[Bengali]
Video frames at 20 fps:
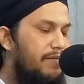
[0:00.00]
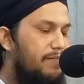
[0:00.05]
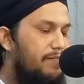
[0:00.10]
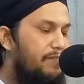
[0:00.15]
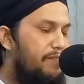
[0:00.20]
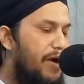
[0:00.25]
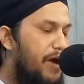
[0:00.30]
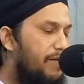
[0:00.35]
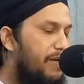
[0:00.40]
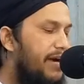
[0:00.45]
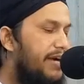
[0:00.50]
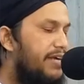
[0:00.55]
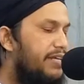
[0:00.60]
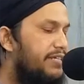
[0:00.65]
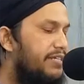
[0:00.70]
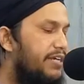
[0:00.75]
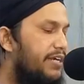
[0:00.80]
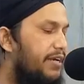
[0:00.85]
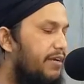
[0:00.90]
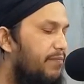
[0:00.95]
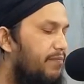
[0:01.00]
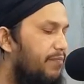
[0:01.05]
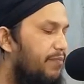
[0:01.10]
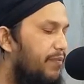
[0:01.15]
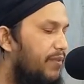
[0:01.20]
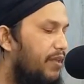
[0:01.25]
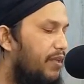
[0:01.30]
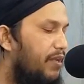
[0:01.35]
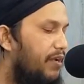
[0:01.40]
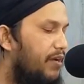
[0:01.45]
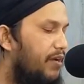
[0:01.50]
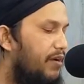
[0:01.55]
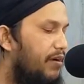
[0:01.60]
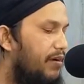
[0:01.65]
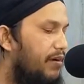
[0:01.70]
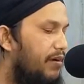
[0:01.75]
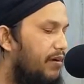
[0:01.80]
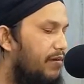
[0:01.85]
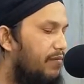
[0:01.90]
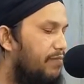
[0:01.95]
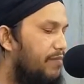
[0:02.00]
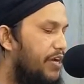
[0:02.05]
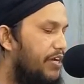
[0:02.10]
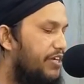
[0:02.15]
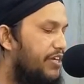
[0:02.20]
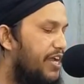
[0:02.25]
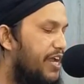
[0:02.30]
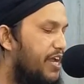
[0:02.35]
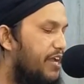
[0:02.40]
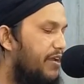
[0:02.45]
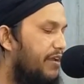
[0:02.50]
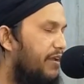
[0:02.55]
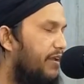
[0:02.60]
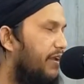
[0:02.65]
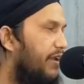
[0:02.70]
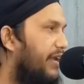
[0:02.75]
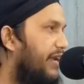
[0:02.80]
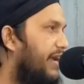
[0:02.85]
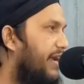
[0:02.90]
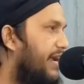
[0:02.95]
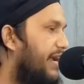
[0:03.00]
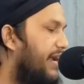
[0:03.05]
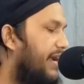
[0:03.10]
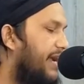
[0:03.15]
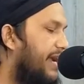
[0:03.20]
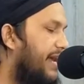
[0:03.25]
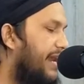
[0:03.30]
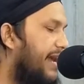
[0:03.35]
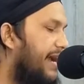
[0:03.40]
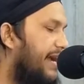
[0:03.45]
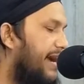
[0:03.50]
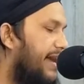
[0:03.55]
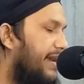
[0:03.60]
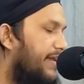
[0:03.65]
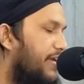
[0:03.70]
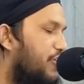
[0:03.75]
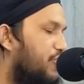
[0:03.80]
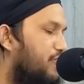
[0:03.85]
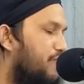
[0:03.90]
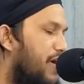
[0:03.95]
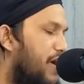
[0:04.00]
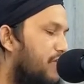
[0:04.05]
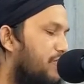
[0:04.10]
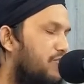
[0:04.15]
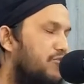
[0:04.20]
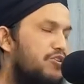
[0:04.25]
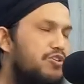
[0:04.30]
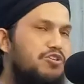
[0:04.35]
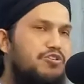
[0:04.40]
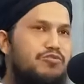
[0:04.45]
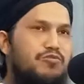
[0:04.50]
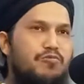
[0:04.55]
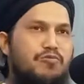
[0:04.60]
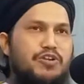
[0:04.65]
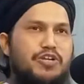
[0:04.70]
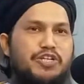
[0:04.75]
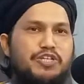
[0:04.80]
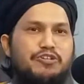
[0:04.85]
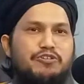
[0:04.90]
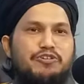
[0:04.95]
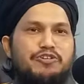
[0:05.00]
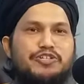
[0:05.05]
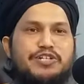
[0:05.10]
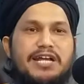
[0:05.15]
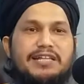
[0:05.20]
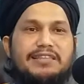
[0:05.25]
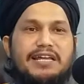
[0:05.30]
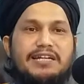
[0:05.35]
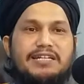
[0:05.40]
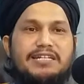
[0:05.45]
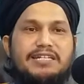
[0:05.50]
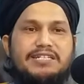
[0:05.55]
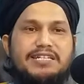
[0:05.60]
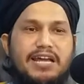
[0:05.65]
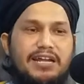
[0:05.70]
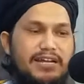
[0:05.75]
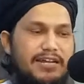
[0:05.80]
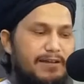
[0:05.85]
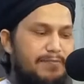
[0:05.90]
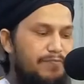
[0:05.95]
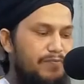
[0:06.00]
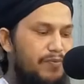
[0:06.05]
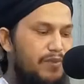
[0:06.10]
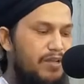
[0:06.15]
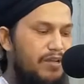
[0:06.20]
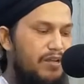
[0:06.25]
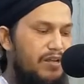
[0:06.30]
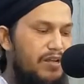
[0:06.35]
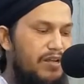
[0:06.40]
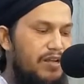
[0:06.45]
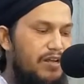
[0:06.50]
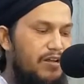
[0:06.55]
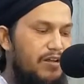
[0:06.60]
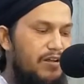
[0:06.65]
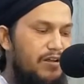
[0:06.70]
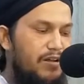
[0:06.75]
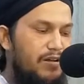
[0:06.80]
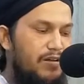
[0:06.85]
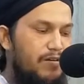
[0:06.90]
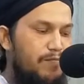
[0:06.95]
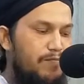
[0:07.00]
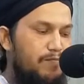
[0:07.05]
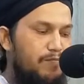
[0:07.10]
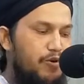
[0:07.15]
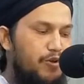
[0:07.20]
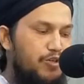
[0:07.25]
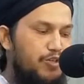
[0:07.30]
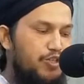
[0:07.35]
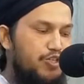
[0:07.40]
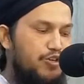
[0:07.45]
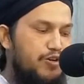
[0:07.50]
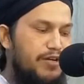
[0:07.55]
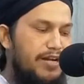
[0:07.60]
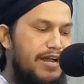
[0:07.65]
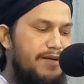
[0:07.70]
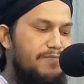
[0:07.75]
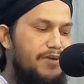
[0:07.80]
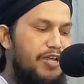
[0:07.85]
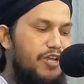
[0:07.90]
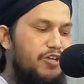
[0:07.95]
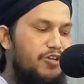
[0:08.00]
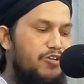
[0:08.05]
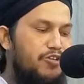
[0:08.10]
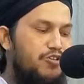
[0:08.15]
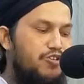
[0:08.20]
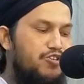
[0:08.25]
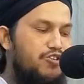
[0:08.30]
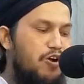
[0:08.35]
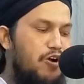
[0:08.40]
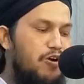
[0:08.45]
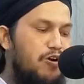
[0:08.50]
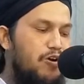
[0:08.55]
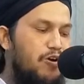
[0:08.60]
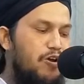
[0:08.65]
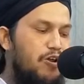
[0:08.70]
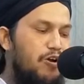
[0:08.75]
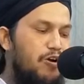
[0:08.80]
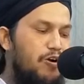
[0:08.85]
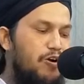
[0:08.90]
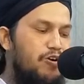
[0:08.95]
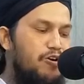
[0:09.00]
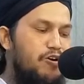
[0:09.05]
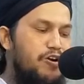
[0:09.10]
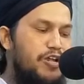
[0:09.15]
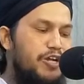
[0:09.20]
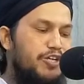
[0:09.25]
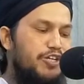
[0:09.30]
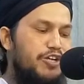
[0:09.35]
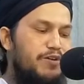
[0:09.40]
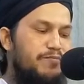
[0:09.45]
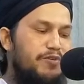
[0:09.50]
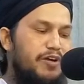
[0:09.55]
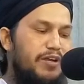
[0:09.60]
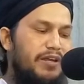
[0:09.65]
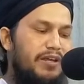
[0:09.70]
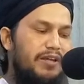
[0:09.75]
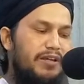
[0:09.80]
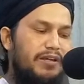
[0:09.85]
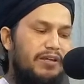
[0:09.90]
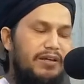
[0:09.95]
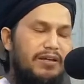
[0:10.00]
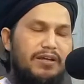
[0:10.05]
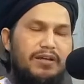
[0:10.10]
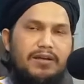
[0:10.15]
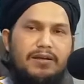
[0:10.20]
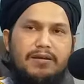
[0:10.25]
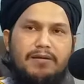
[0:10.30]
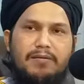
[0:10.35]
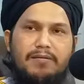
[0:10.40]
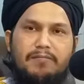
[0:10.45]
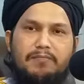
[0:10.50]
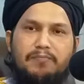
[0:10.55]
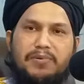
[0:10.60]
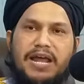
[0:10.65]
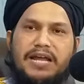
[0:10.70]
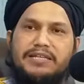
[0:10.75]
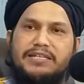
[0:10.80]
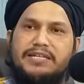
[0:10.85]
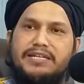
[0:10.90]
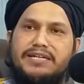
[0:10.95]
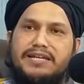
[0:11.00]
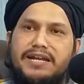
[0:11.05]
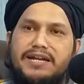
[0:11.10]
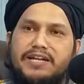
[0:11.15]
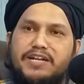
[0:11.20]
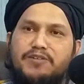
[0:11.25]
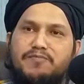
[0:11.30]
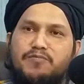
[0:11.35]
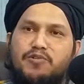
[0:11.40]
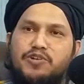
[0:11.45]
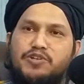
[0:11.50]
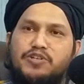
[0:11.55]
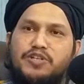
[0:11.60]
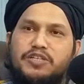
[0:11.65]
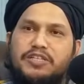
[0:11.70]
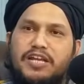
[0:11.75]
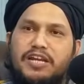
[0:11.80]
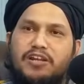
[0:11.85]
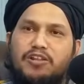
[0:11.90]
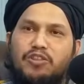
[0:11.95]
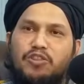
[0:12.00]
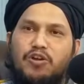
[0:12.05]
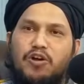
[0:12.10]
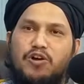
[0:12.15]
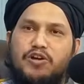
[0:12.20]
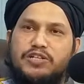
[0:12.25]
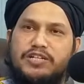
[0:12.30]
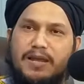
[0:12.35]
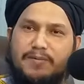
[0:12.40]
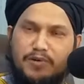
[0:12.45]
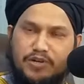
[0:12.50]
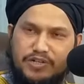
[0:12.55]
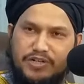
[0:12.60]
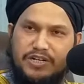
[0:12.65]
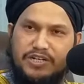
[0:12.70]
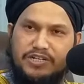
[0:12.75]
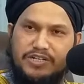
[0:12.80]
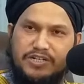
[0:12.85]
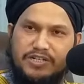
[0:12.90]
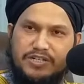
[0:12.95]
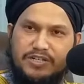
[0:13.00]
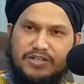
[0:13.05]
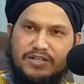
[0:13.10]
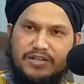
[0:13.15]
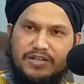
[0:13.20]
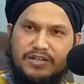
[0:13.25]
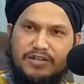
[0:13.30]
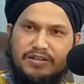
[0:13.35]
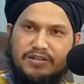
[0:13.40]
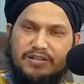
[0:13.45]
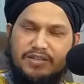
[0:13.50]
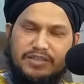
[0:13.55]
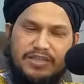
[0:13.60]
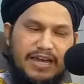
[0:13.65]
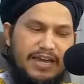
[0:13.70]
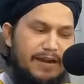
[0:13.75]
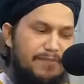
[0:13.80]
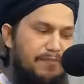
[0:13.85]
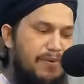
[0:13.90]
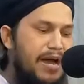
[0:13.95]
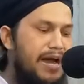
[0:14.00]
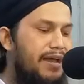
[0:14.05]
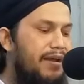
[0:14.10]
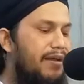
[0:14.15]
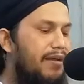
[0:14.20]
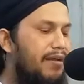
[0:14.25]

পাওয়া গেছে বা সেই এলাকার কিছু মানুষ উনিশশো সালে পঞ্চগ্রামে জঙ্গল খননের সময় প্রাচীন একটি মসজিদের ধ্বংসাবশেষ তারা পান